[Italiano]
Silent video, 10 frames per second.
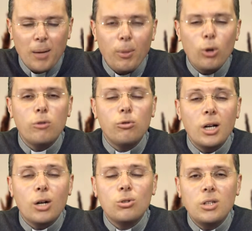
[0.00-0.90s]
ma lui
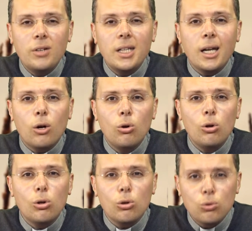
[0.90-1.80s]
vuole condividere con
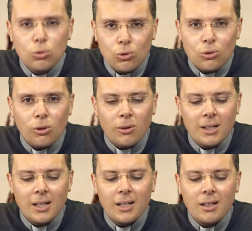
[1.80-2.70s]
loro tutto.
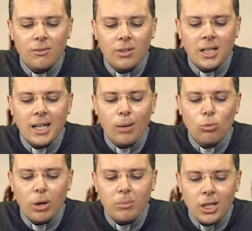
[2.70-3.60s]
Vi
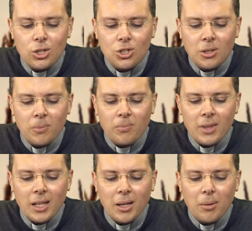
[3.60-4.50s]
chiamo amici
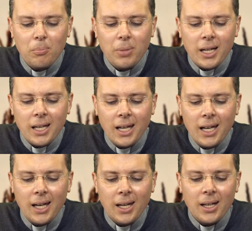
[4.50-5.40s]

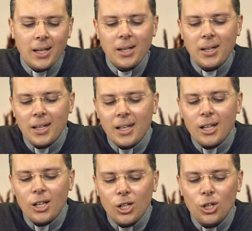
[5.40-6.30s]
perché
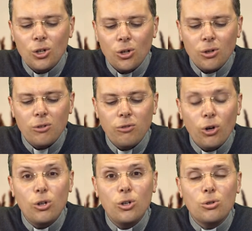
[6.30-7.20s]
io
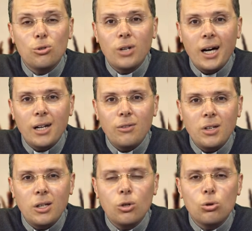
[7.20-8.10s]
voglio
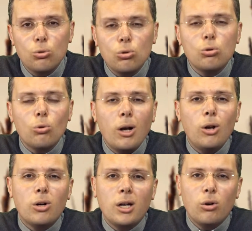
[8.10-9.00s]
donarvi tutto
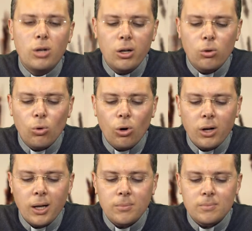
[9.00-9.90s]
quello che ho nel
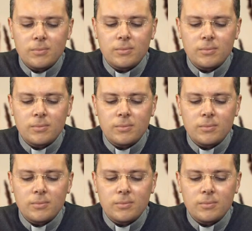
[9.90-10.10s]
cuore.